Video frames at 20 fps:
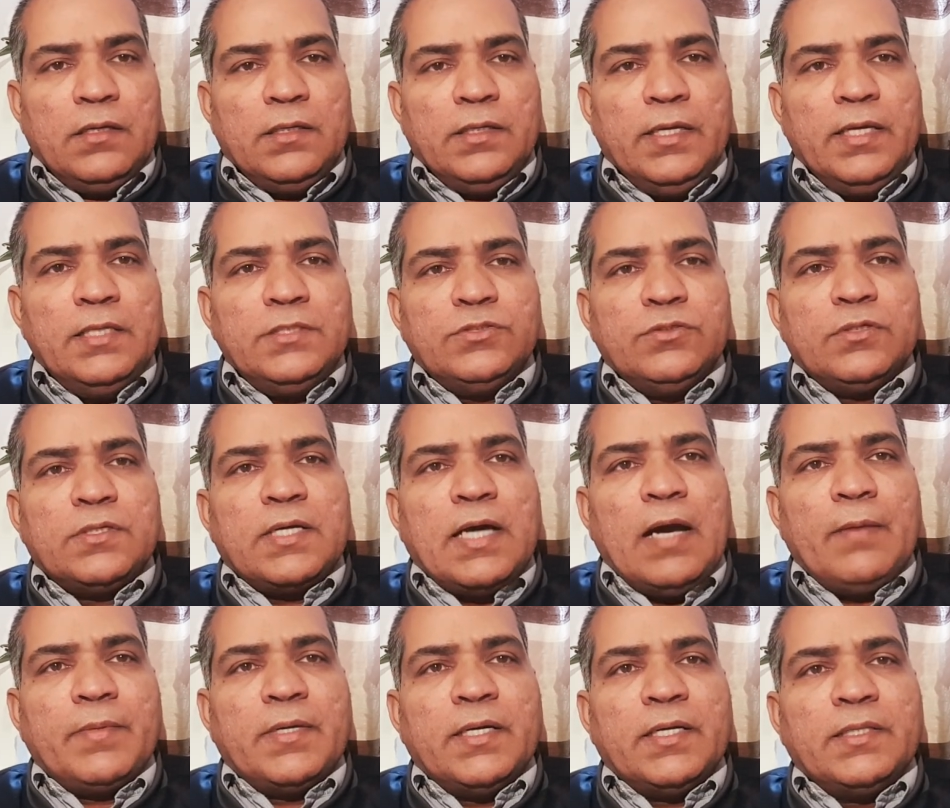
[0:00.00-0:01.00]
ये जो
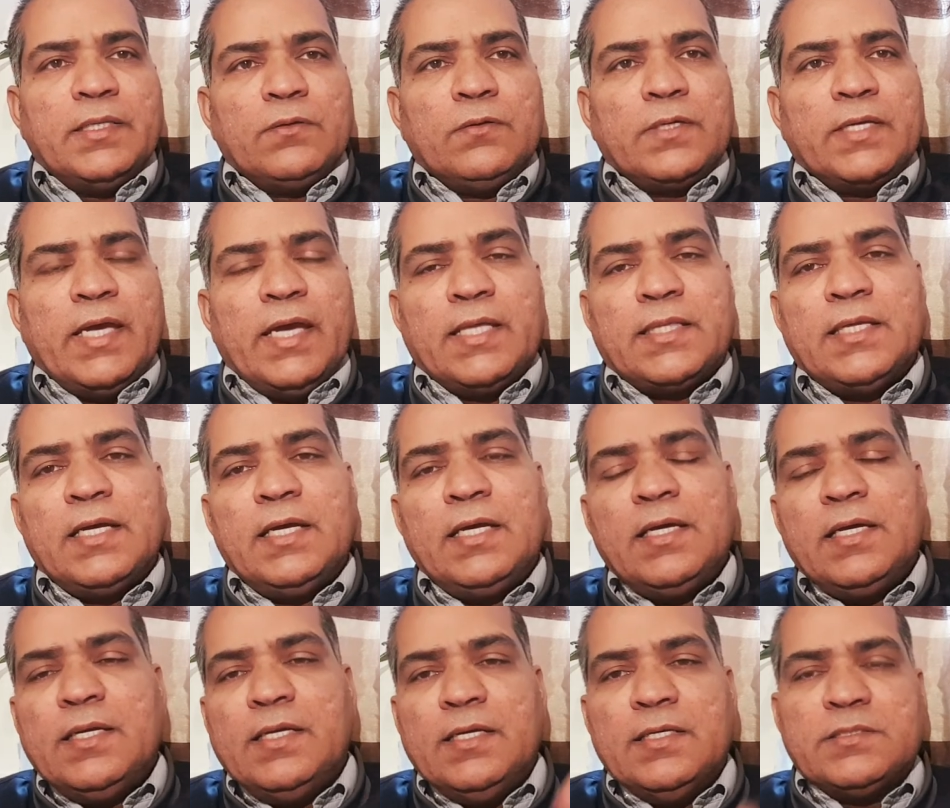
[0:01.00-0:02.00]
काम करने को कहता
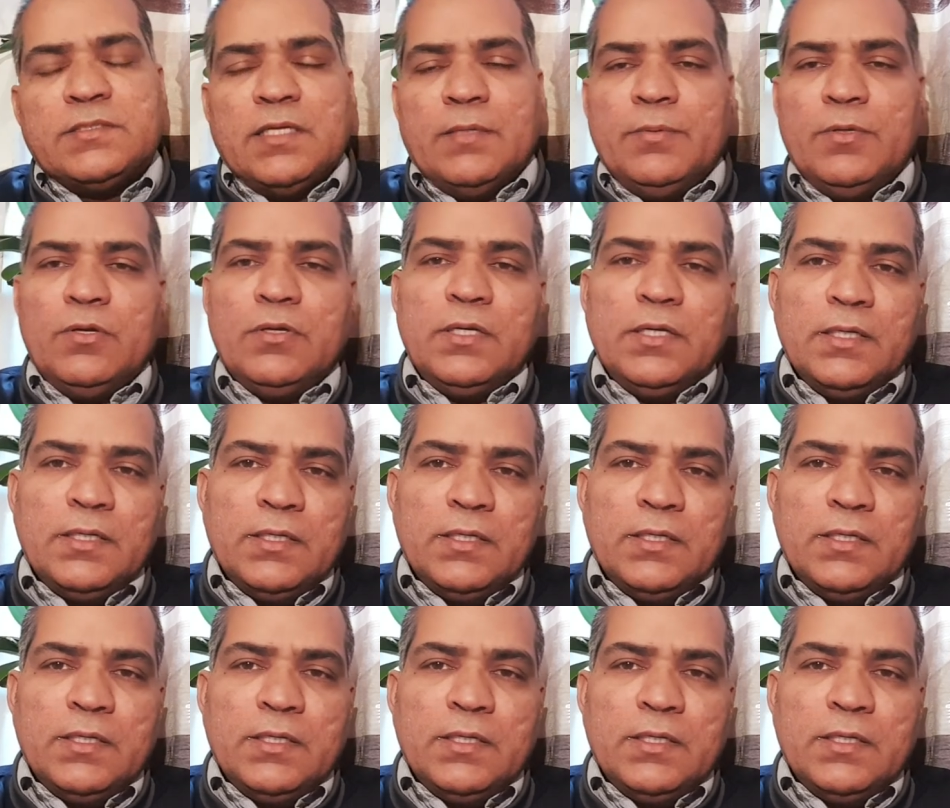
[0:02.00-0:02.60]
ये सब लोग